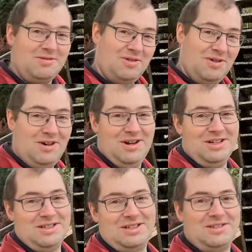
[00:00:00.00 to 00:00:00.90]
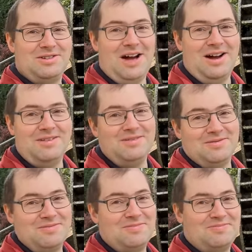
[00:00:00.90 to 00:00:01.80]
Und ja,
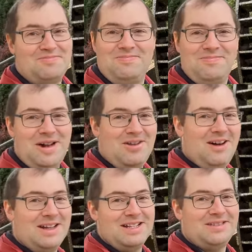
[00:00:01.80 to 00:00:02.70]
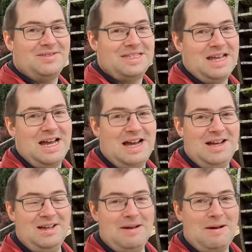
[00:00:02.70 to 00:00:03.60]
man hört es sehr
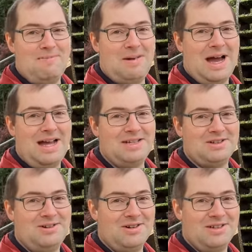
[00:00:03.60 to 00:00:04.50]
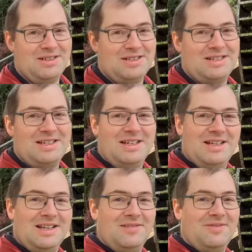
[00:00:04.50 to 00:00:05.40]
beeindruckend,
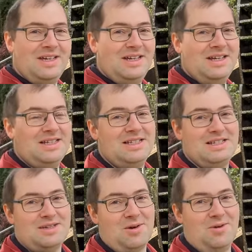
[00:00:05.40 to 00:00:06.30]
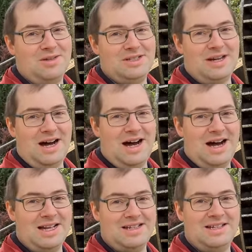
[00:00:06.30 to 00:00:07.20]
wie hier dieses große
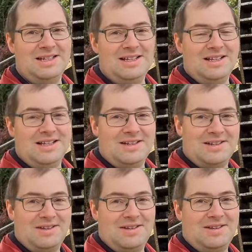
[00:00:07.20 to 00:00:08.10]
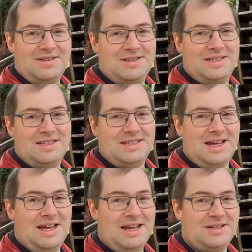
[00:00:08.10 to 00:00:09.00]
Rad sich
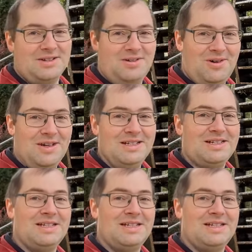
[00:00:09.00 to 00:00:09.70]
dreht und